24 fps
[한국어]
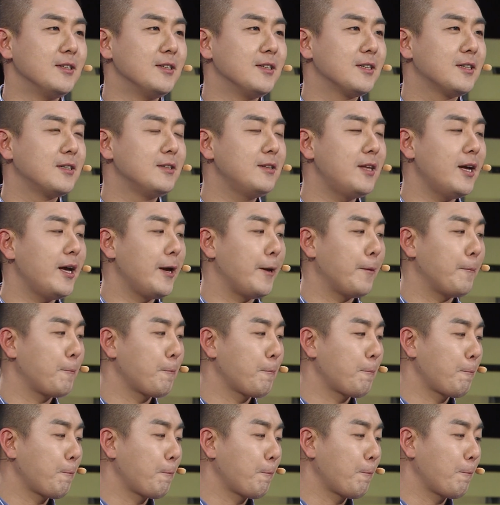근데
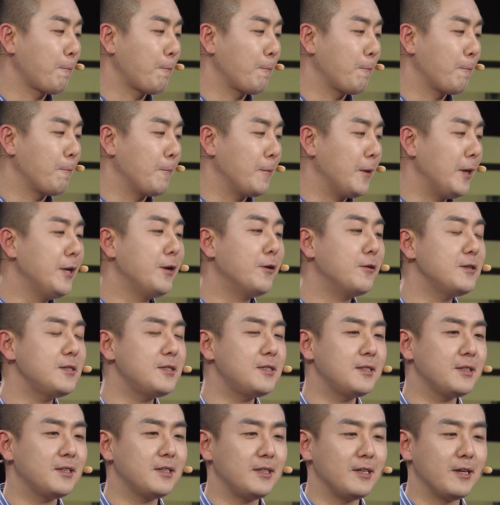이런
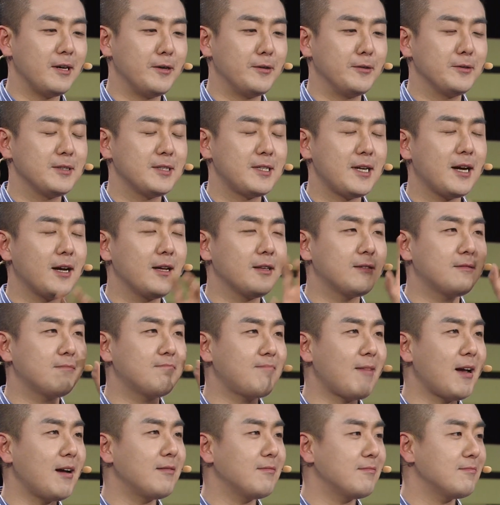식이에요. 제가
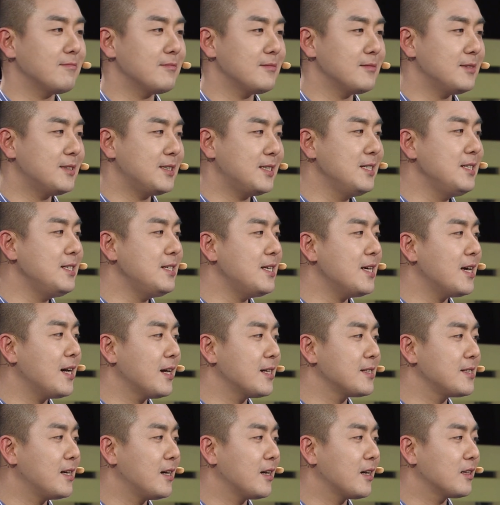딱 신기하게
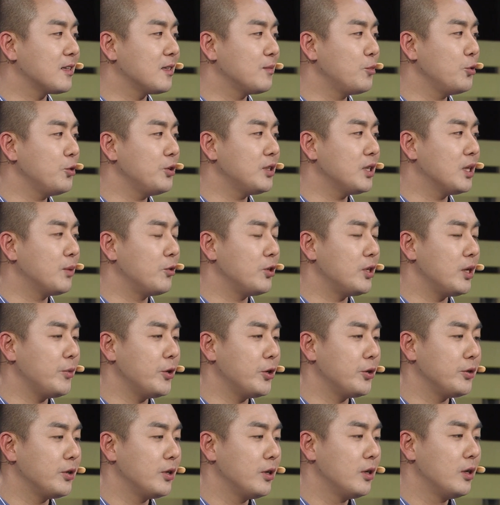생각했던 포인트가
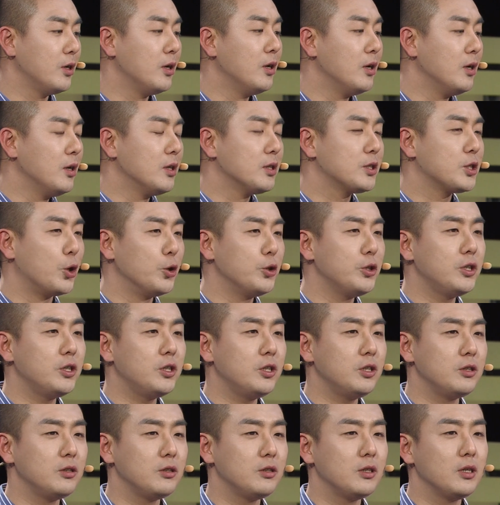뭐냐면
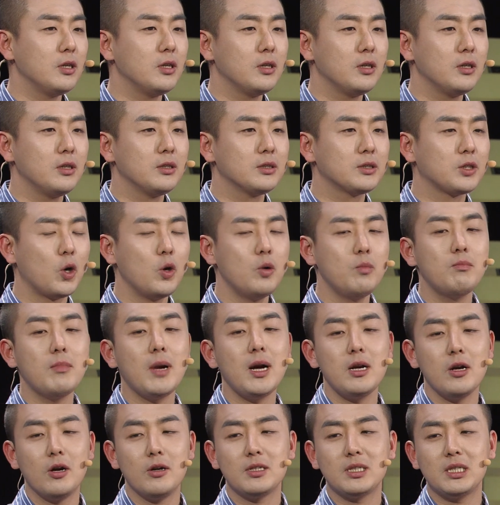저는
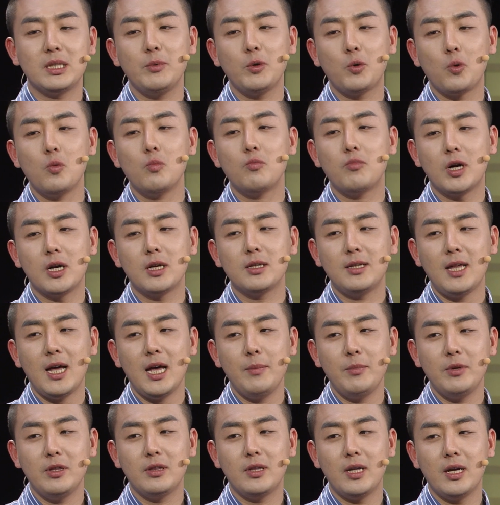정말 열심히 공부하는
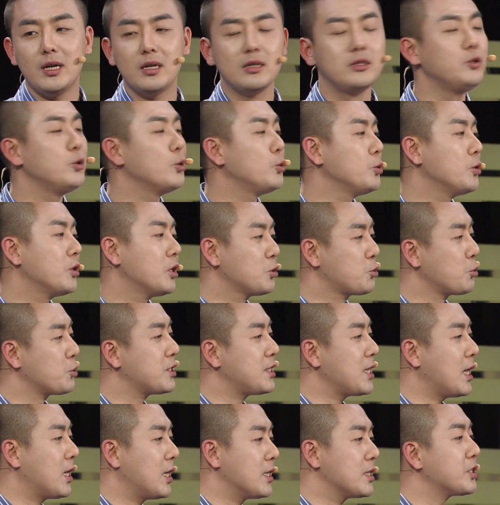타입인데 응용력이 좋지
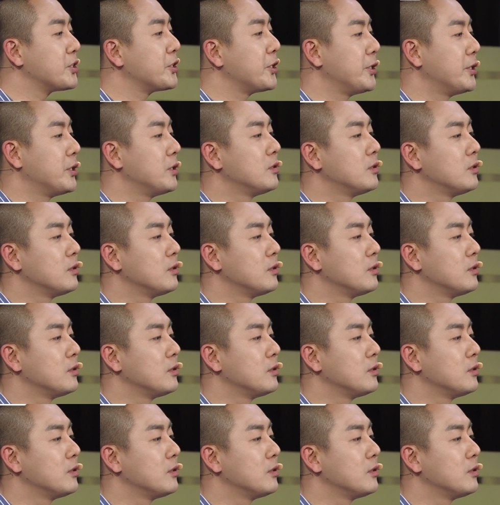않았어요.